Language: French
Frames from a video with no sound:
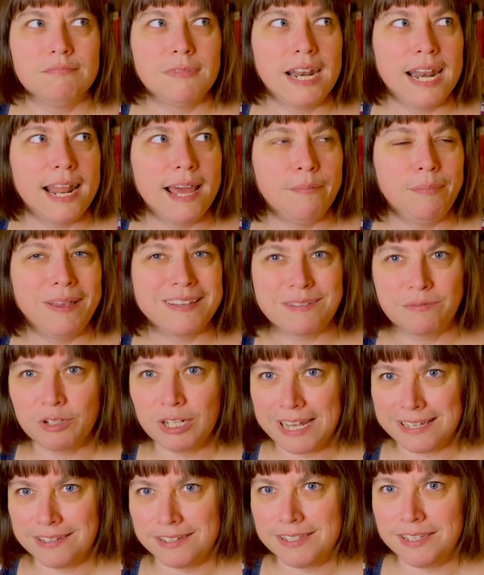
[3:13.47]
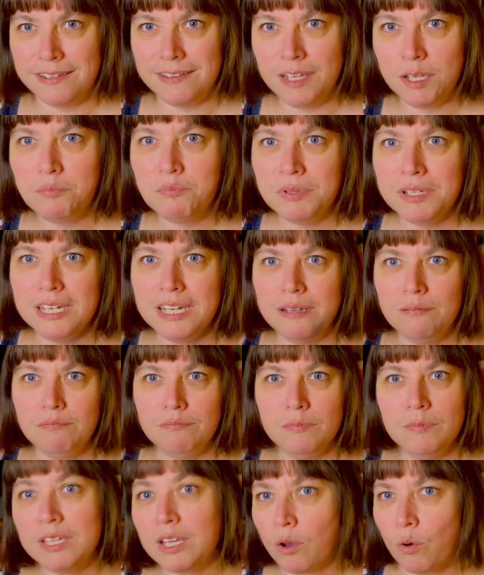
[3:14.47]
la perception de la société puis les
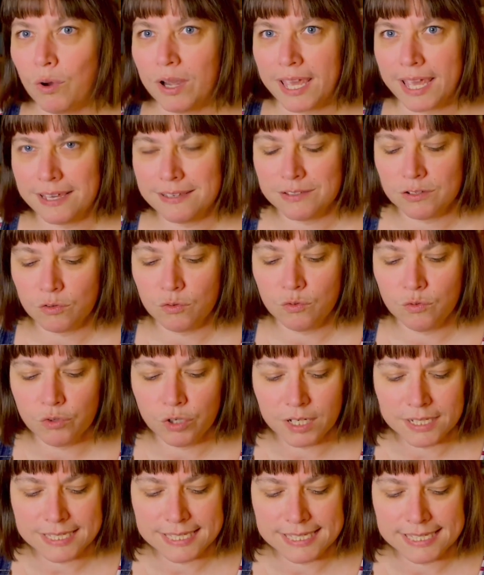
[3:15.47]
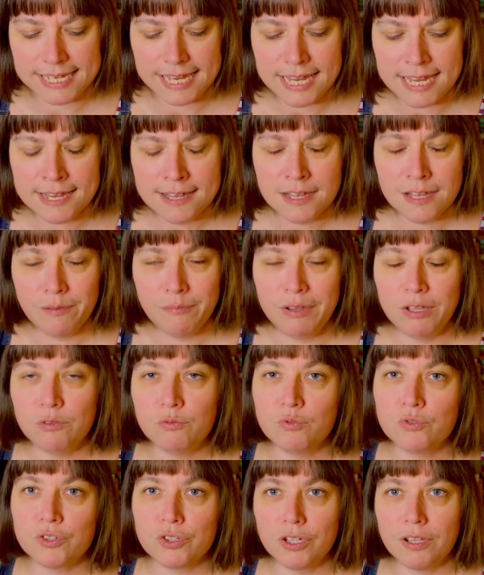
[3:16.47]
microagressions au quotidien. Mais
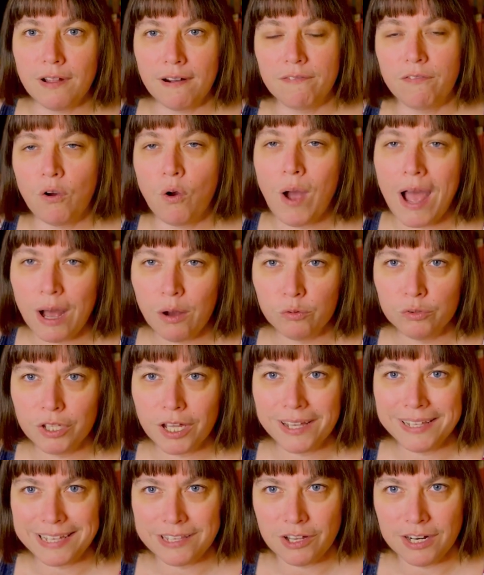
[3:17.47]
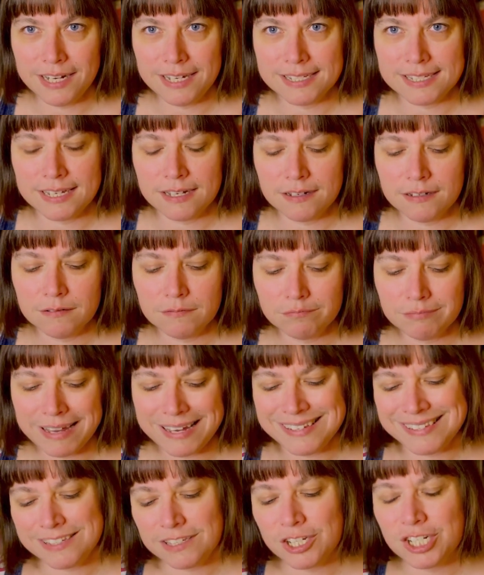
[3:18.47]
tout ça, dans le fond, à autant d'adolescents. Mais
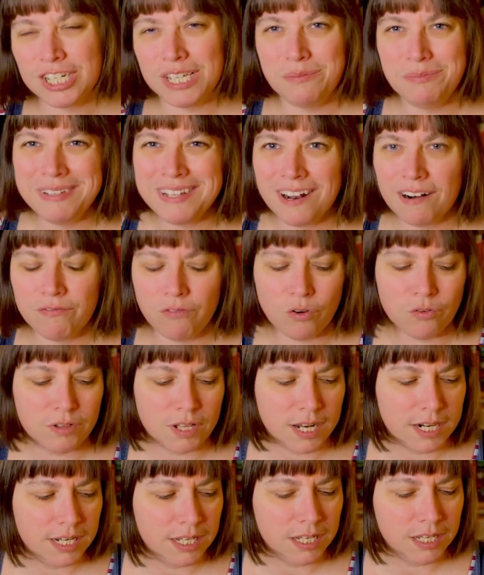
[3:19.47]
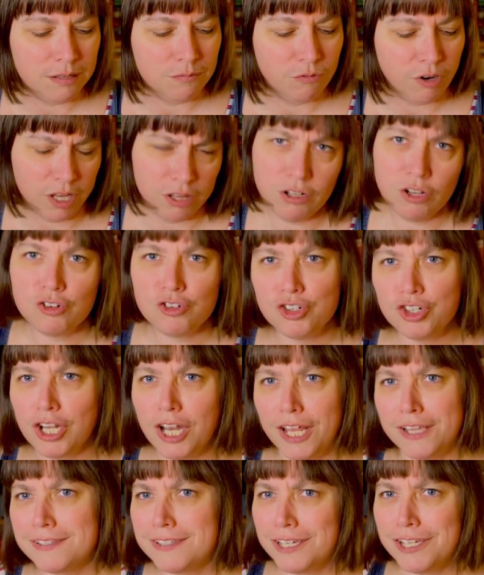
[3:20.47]
ben, ça, je l'ai mis dans le fond dans les. Ouais, non,
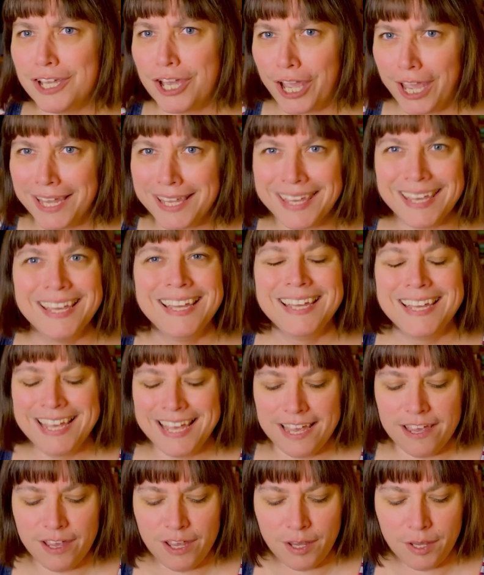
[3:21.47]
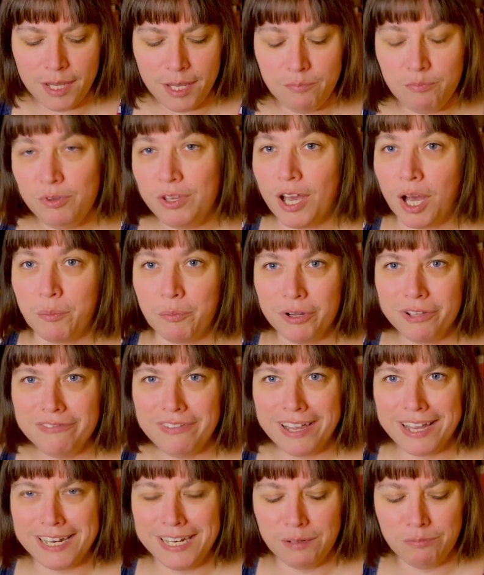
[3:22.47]
jeunesse, c'est correct. et puis en mode
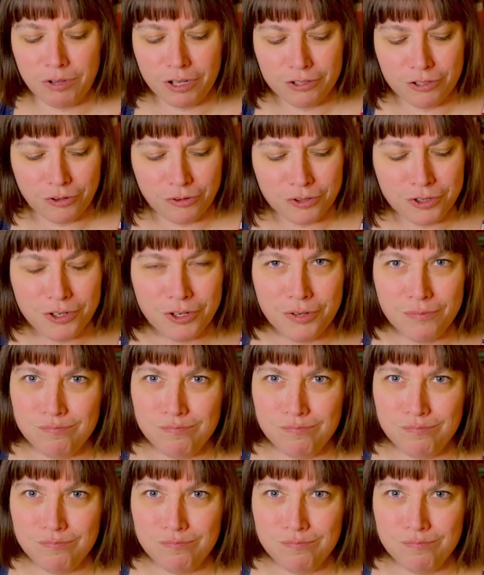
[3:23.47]
vers libre. Donc,